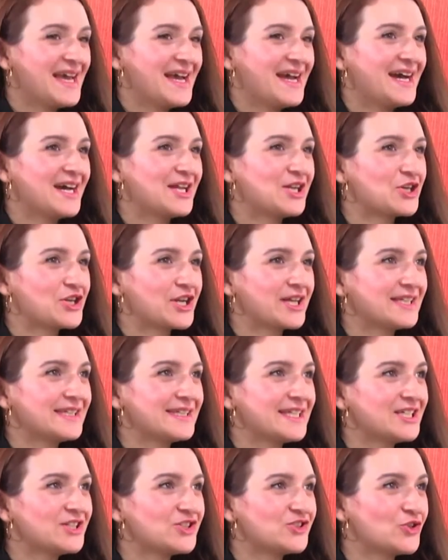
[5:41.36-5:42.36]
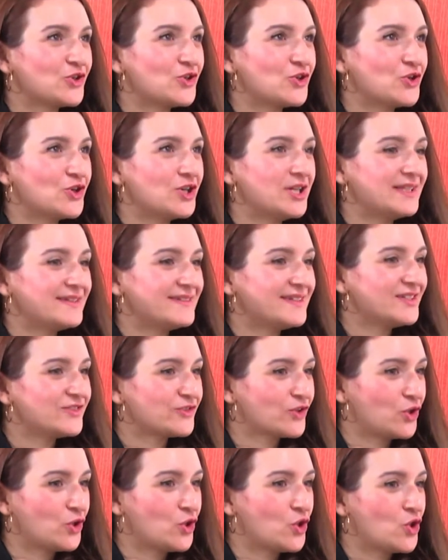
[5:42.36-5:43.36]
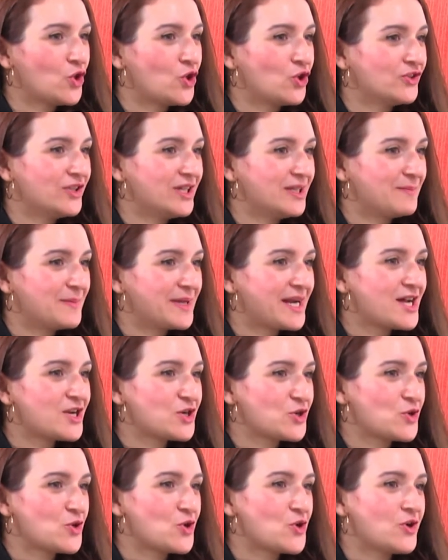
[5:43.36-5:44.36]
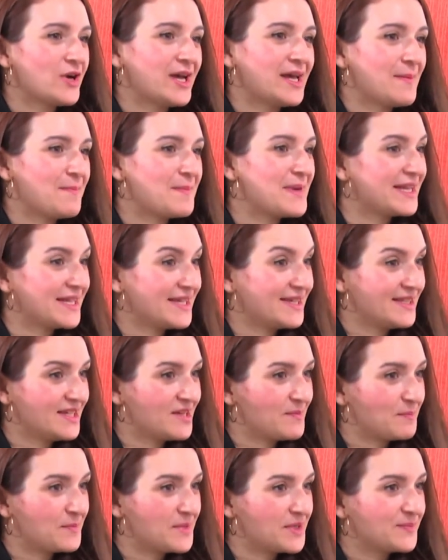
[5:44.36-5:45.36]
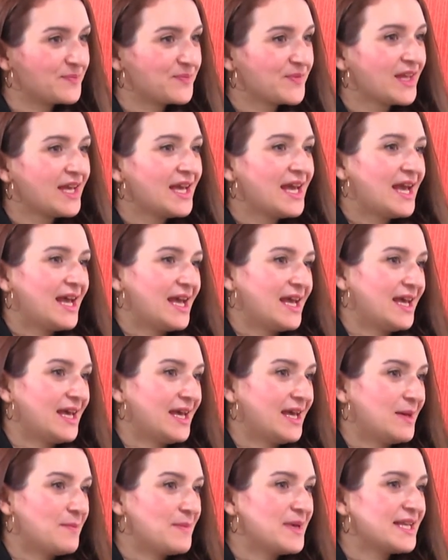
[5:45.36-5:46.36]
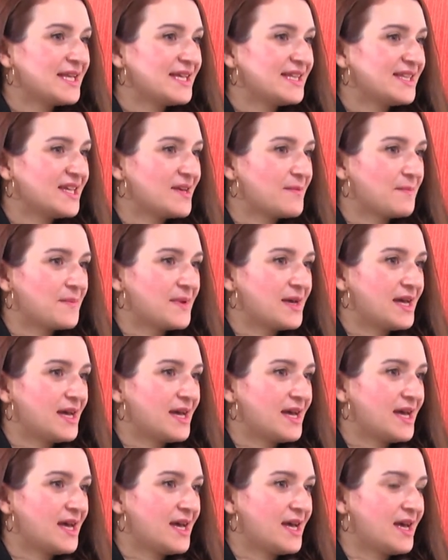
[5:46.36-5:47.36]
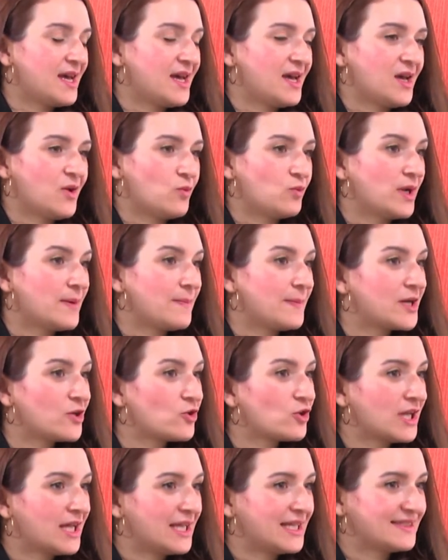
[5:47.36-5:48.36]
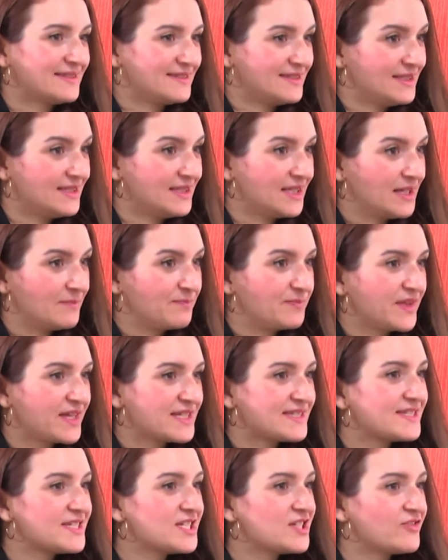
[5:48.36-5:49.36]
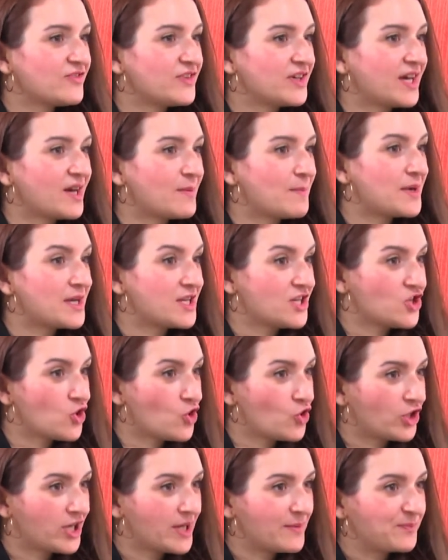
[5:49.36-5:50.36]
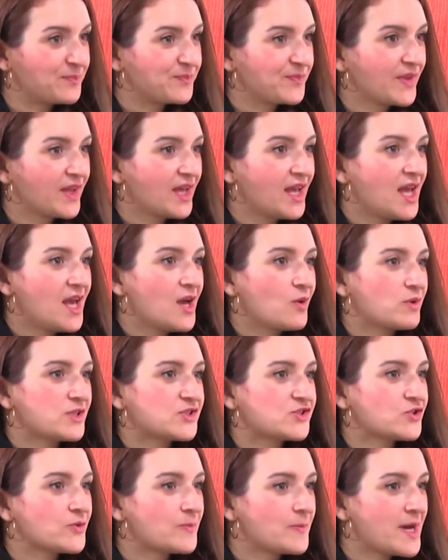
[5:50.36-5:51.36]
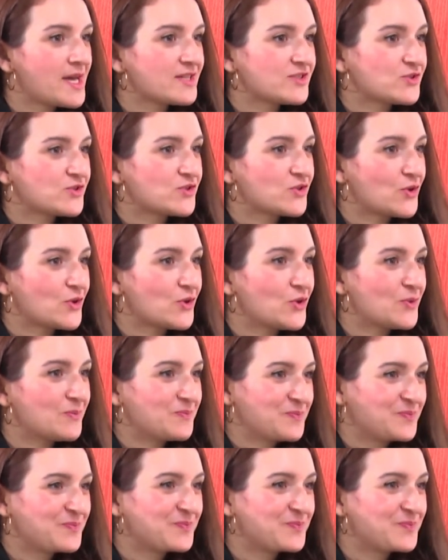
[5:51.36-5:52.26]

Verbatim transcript: Allora, intanto il titolo del brano è Meridiem. Eh, meridiem è una parola latina che significa bagliore. Questo pezzo... Qui torna